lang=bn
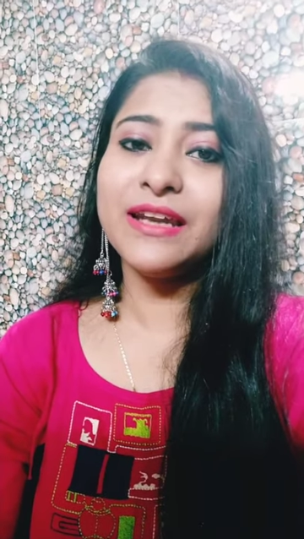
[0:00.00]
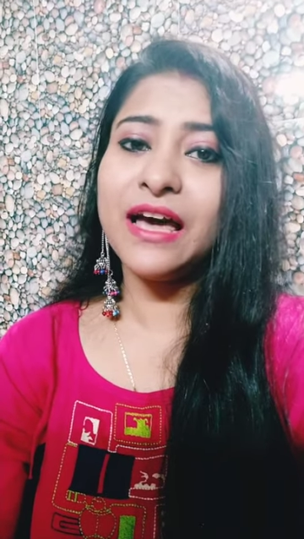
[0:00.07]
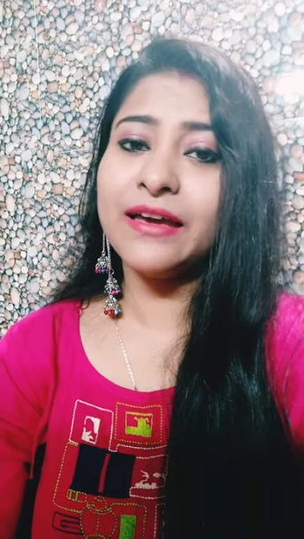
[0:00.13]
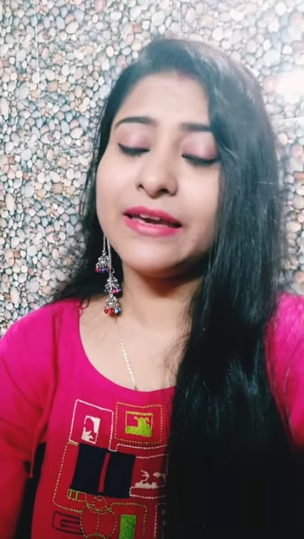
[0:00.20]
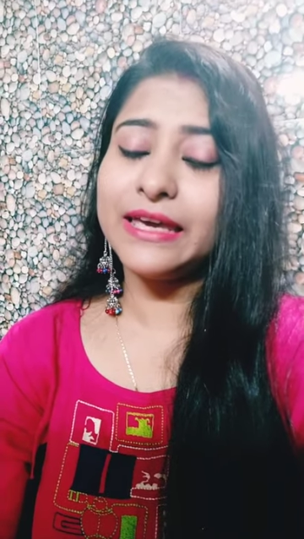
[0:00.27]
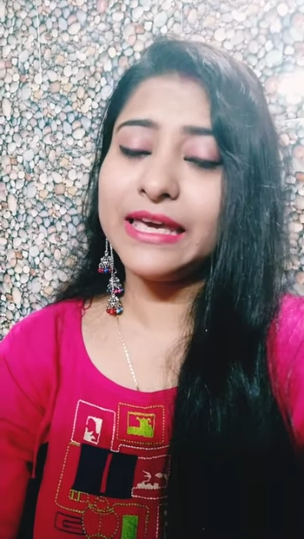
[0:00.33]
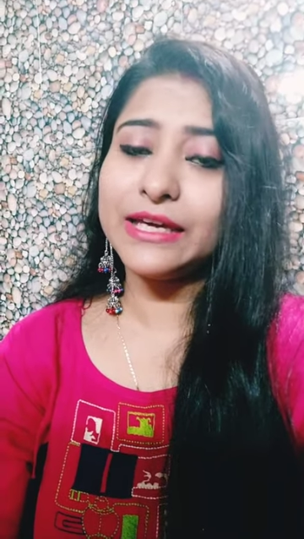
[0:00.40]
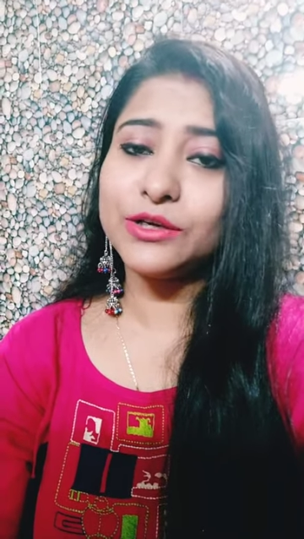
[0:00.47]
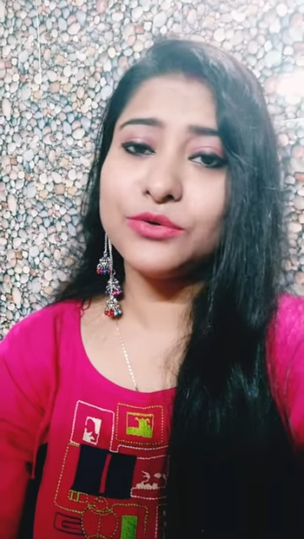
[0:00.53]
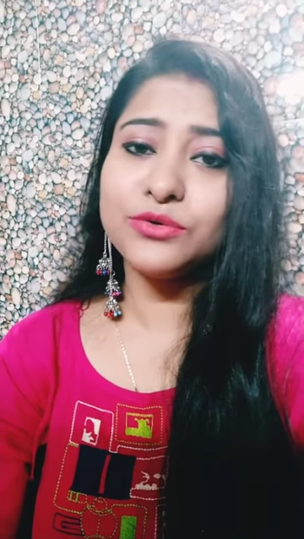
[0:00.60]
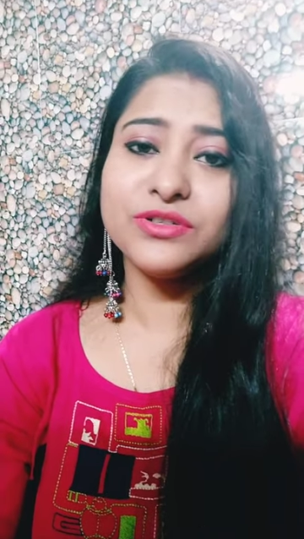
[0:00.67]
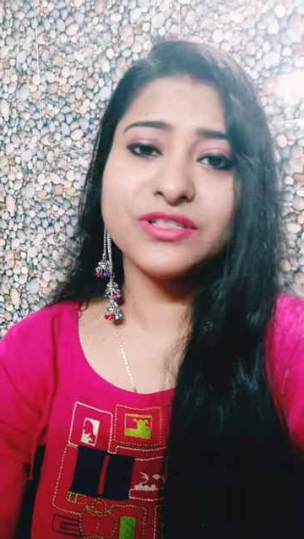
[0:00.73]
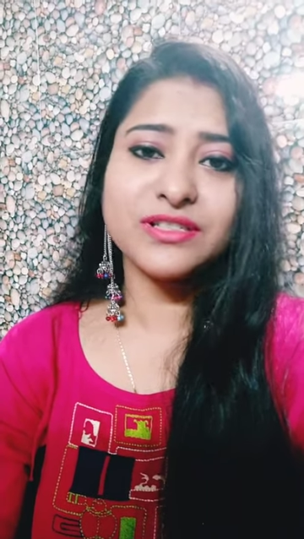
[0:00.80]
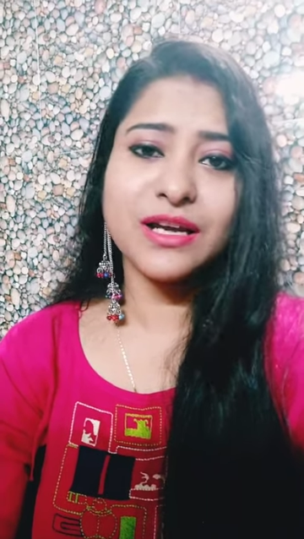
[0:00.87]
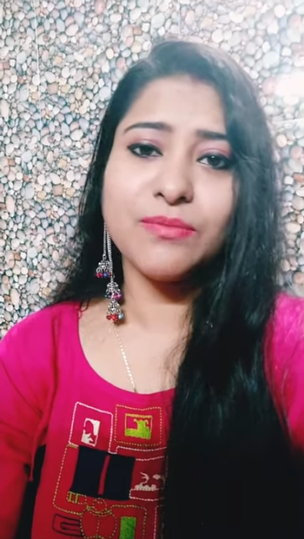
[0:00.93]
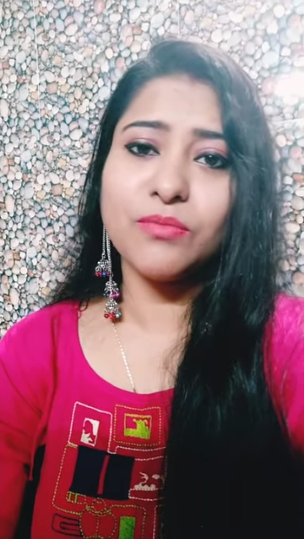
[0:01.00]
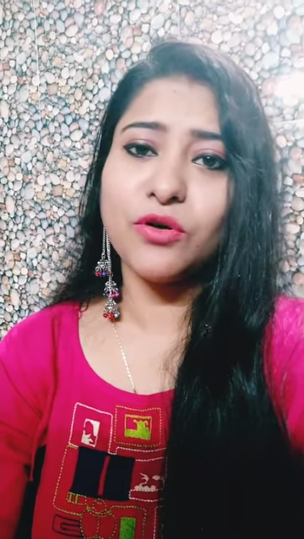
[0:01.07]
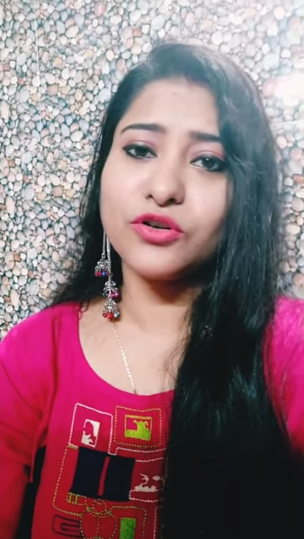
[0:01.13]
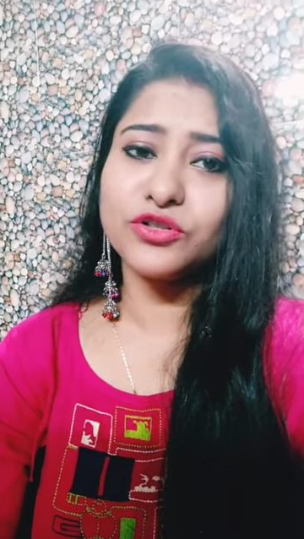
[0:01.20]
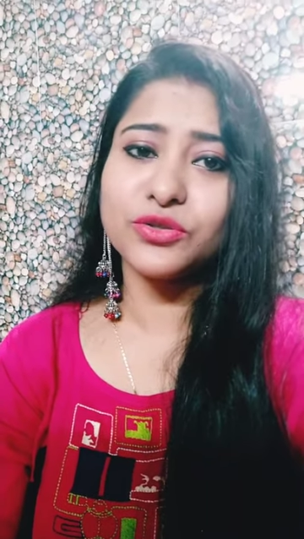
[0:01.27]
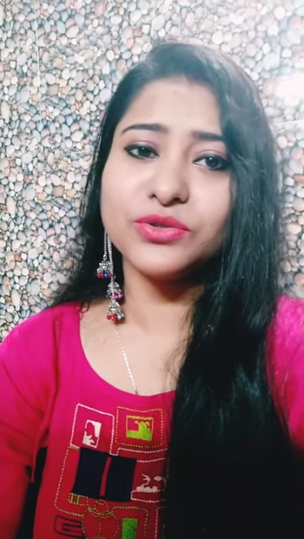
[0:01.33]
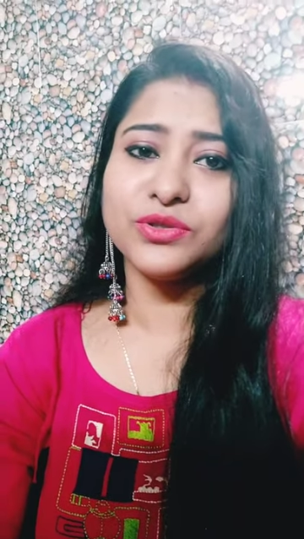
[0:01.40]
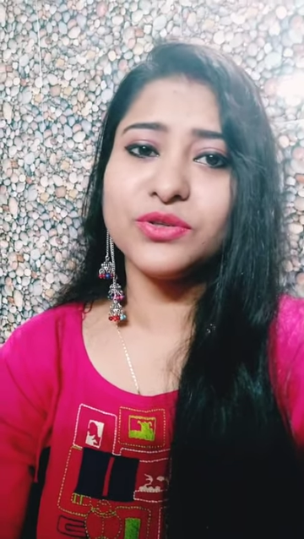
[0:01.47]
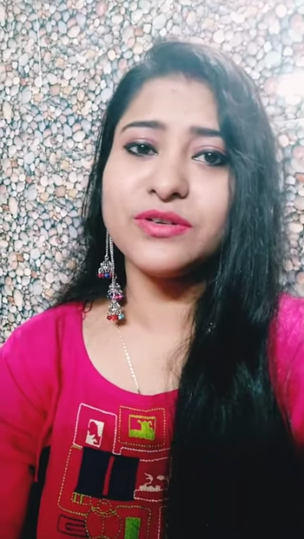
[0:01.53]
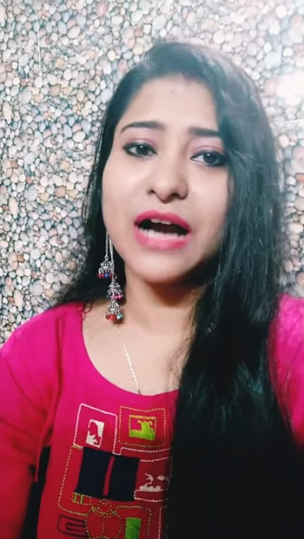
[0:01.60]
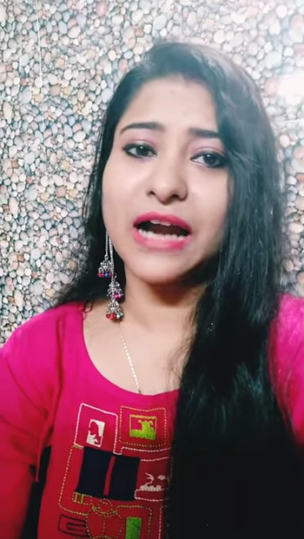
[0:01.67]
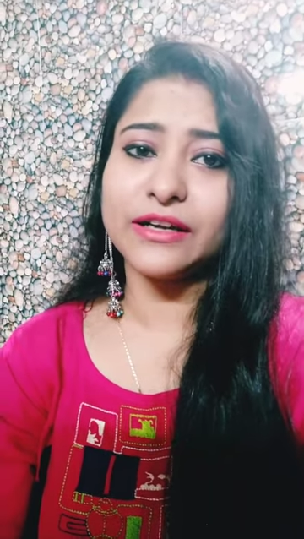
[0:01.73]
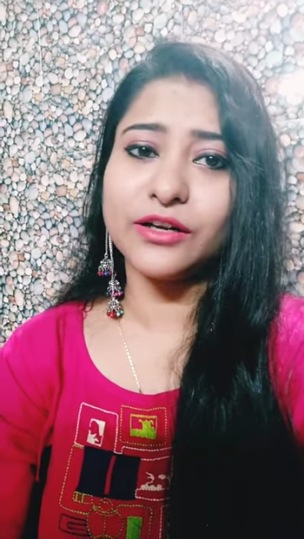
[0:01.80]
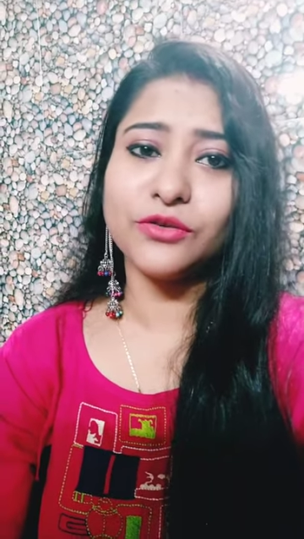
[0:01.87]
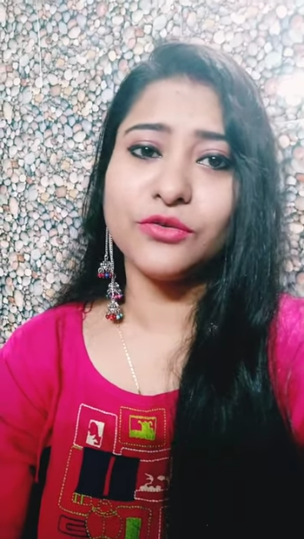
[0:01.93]
না একুশটা বসন্ত
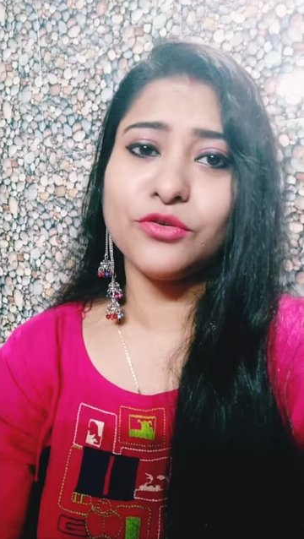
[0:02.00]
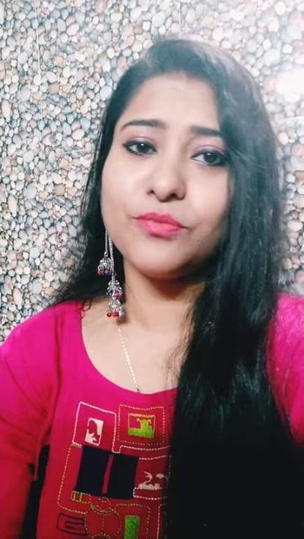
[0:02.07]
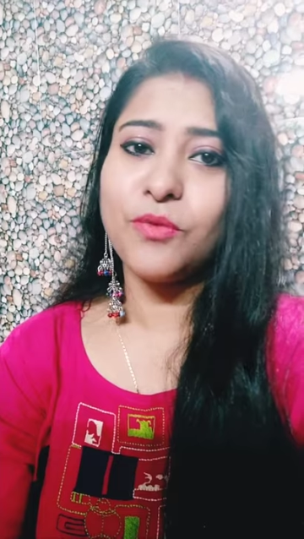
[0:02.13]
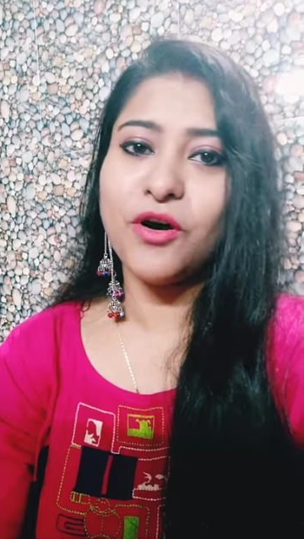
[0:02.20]
কাটানোর